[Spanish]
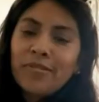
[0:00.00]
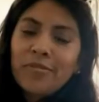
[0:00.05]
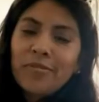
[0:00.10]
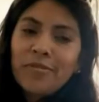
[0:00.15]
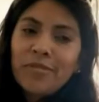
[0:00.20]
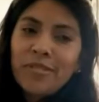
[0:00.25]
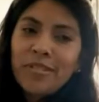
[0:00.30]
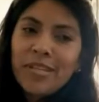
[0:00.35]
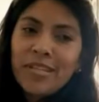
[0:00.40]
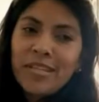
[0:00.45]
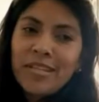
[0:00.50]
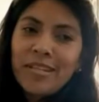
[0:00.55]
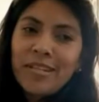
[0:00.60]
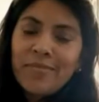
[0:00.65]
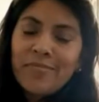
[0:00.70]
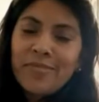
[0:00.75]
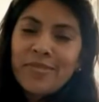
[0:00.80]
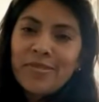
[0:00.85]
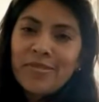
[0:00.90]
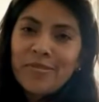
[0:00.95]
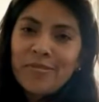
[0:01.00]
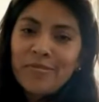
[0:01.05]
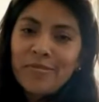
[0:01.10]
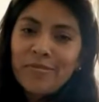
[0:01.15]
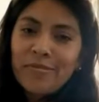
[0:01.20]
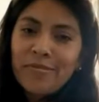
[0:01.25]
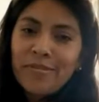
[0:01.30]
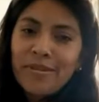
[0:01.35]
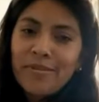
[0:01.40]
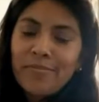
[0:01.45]
escuché de la misión
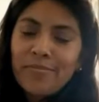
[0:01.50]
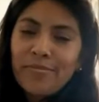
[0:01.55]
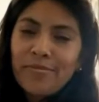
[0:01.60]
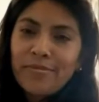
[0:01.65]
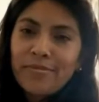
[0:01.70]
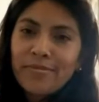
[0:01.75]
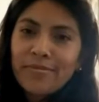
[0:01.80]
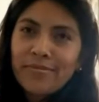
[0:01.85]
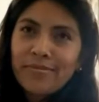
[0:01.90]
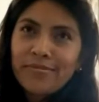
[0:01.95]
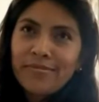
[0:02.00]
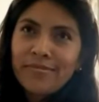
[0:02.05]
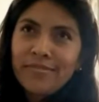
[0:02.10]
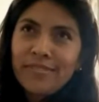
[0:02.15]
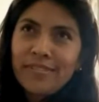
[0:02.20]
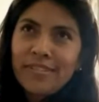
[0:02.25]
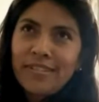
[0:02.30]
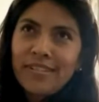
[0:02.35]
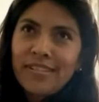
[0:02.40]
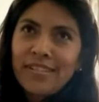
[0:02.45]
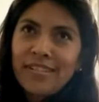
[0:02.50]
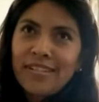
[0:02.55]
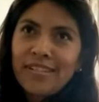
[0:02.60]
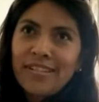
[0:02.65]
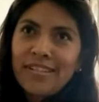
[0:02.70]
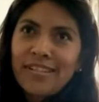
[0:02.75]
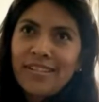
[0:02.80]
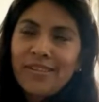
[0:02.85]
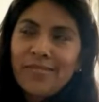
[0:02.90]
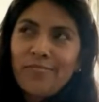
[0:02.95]
RUA por
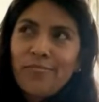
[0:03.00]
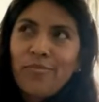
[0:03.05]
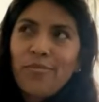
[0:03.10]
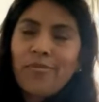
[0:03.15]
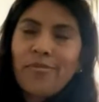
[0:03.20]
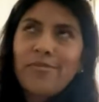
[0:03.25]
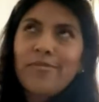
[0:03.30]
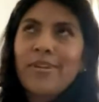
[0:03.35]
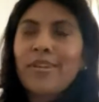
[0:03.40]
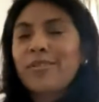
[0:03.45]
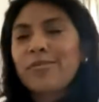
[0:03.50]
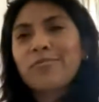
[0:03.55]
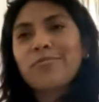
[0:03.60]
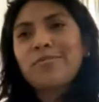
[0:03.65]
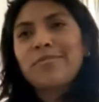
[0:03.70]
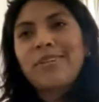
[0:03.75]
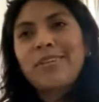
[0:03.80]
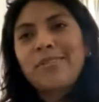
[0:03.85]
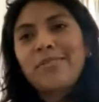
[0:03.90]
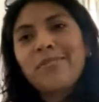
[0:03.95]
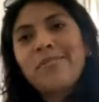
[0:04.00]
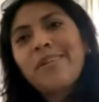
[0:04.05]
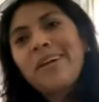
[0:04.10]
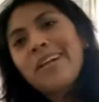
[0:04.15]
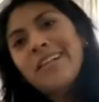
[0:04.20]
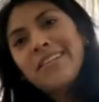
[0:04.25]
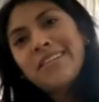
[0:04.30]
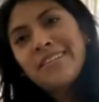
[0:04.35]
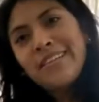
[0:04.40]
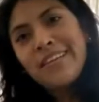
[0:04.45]
por escuchando
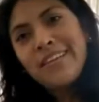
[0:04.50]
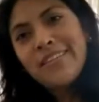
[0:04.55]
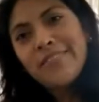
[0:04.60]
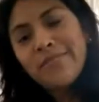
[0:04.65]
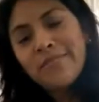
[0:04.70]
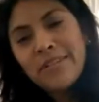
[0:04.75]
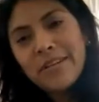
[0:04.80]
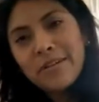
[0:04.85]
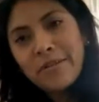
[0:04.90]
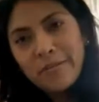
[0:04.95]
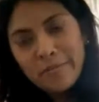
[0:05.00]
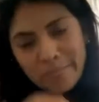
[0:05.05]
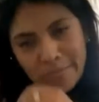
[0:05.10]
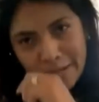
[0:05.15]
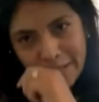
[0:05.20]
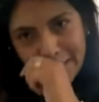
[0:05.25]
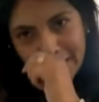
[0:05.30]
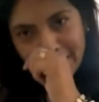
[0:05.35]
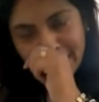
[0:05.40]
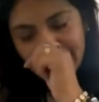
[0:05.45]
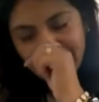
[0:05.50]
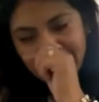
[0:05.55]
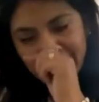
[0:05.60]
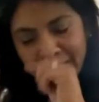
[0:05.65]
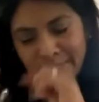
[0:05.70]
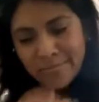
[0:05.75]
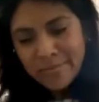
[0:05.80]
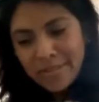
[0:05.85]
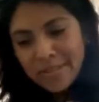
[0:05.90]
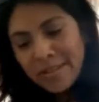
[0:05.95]
a alguien, una compañera
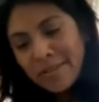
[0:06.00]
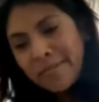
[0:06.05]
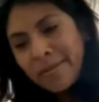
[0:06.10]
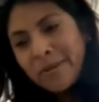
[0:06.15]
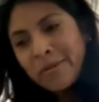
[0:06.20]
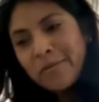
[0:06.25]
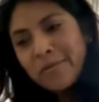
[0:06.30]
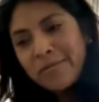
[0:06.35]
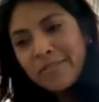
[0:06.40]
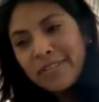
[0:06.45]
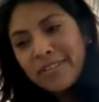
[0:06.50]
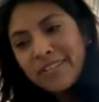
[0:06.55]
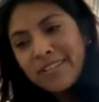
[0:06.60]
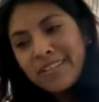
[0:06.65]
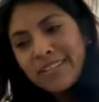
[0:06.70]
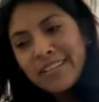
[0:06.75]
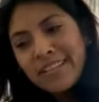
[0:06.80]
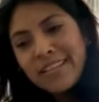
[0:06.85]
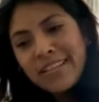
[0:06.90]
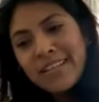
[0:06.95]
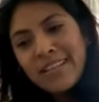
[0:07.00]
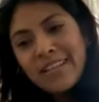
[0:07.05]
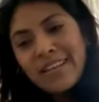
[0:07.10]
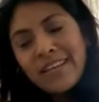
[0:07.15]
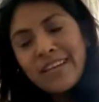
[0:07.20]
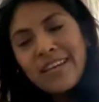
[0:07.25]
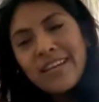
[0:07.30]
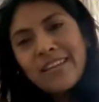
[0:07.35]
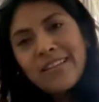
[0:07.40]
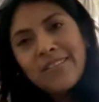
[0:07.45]
que invitaba a otra.
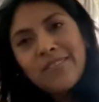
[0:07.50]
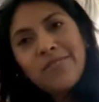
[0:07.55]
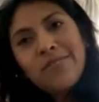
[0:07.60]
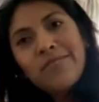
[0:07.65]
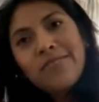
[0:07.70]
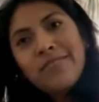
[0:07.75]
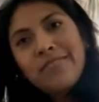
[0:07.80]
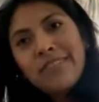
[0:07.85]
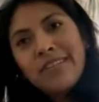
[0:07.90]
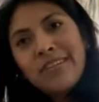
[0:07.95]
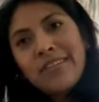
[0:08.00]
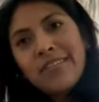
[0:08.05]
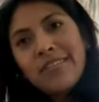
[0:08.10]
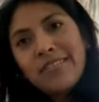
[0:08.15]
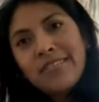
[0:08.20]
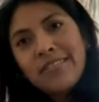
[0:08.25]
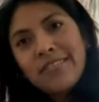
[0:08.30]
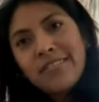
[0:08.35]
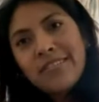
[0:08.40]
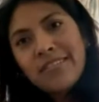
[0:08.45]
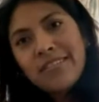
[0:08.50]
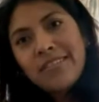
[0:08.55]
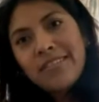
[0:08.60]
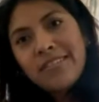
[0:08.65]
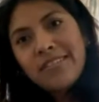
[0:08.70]
Entonces,